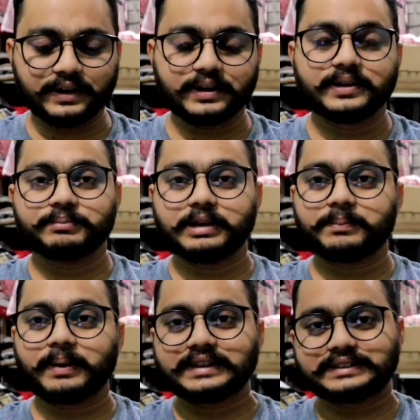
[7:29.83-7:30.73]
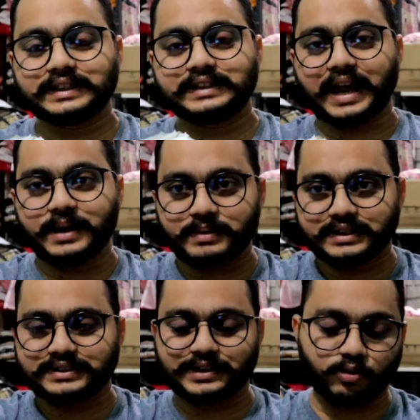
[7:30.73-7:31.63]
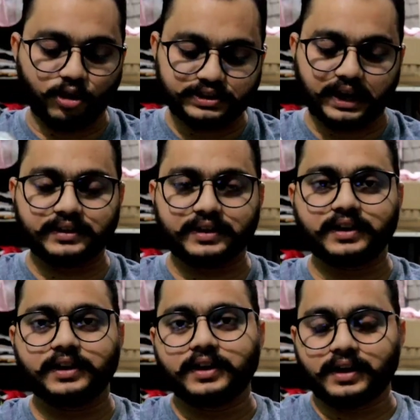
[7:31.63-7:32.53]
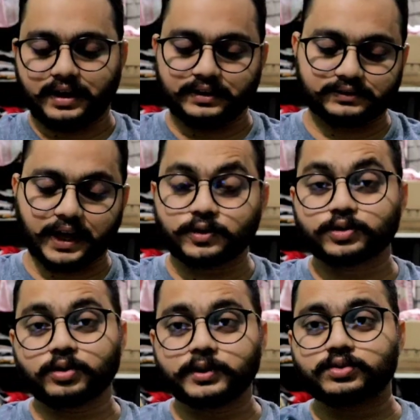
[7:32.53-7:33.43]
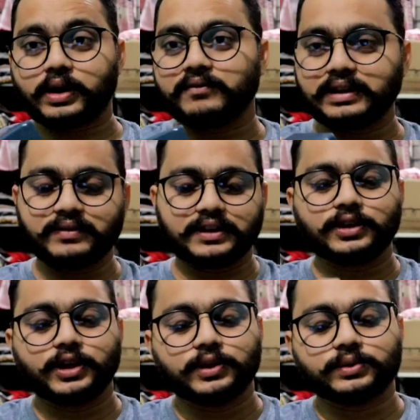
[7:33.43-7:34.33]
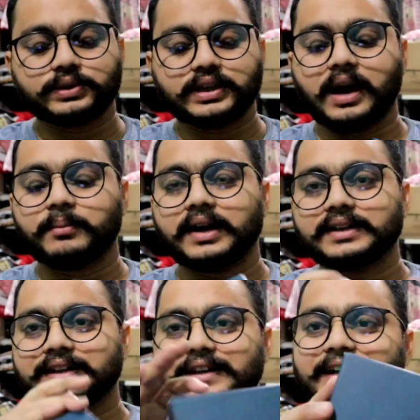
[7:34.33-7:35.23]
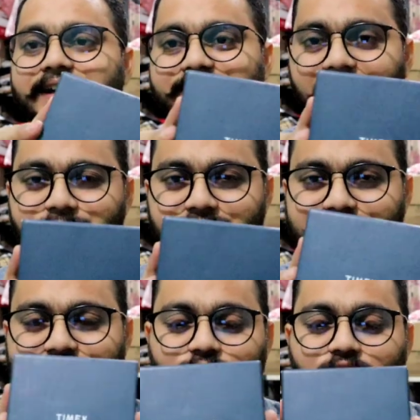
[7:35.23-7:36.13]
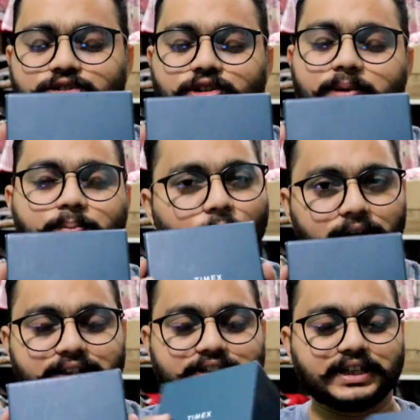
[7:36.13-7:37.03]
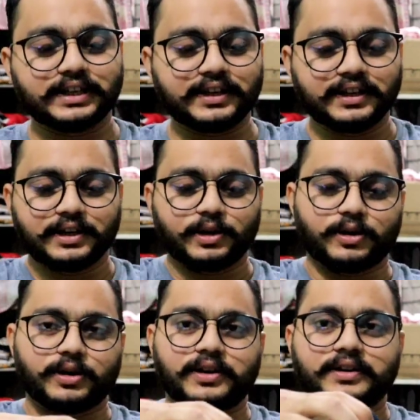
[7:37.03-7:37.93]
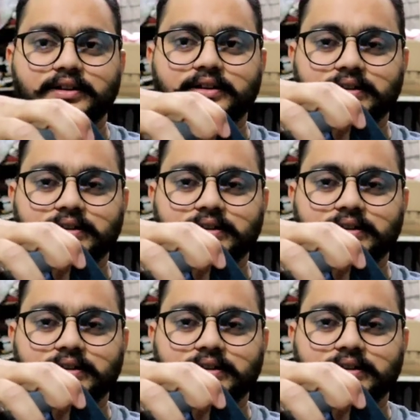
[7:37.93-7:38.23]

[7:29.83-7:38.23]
uh, मेरे पास ये टाइम टाइमैक्स की वॉच आई है एंड थैंक यू सो मच टू एवरी तो ये हमारी टाइमैक्स की वॉच जो कि बहुत अच्छी है और